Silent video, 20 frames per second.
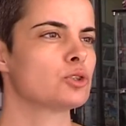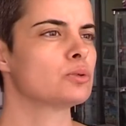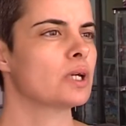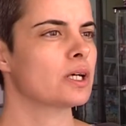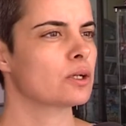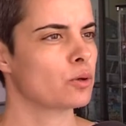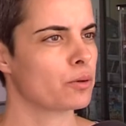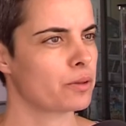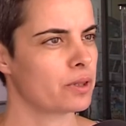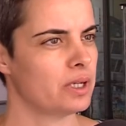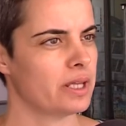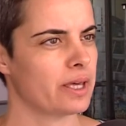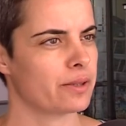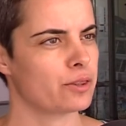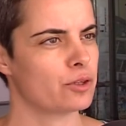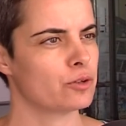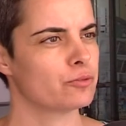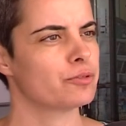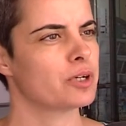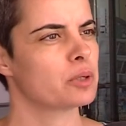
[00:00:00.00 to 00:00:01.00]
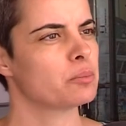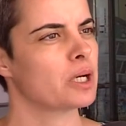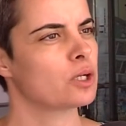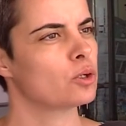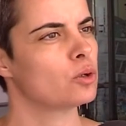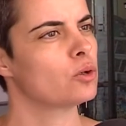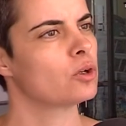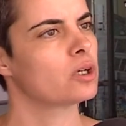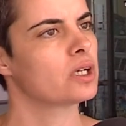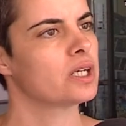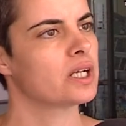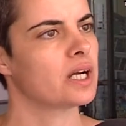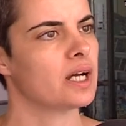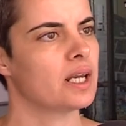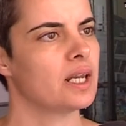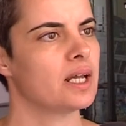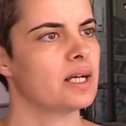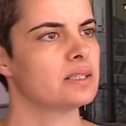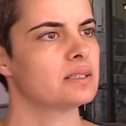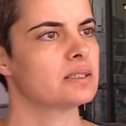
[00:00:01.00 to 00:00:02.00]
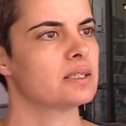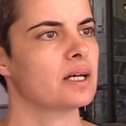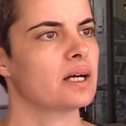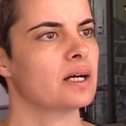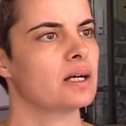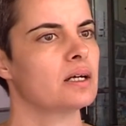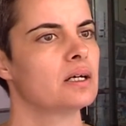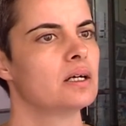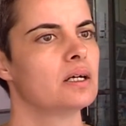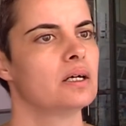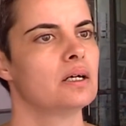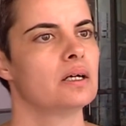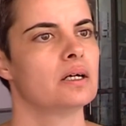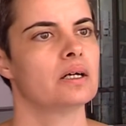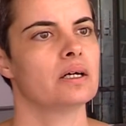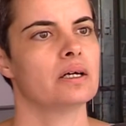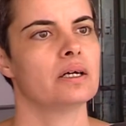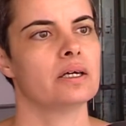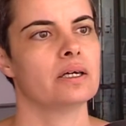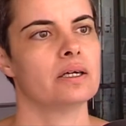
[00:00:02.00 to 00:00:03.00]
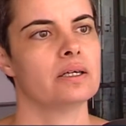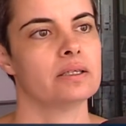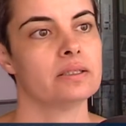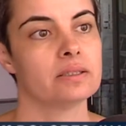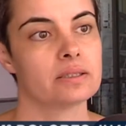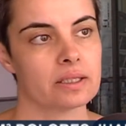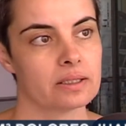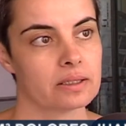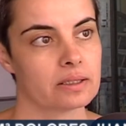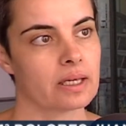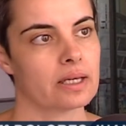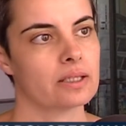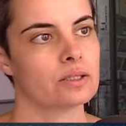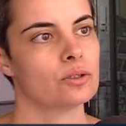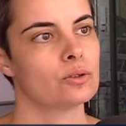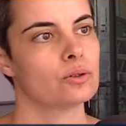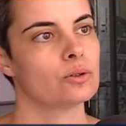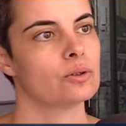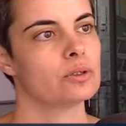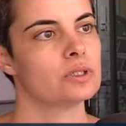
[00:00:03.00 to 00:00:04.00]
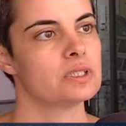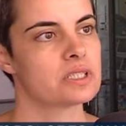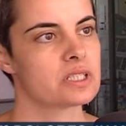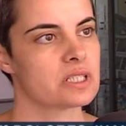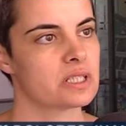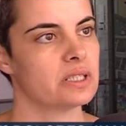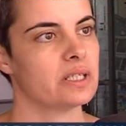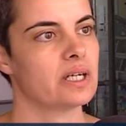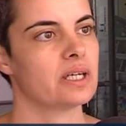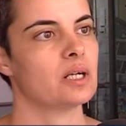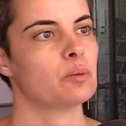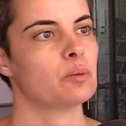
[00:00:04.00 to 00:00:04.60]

es una conciliación farmacológica al alta, eh, intentando enseñar